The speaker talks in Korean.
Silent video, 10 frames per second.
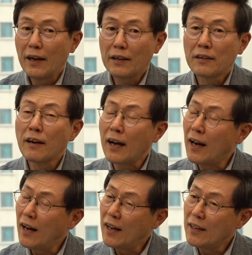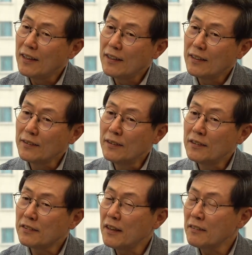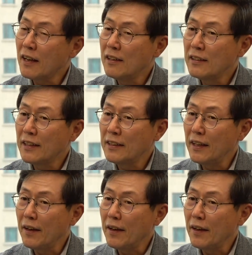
그러나 13살 된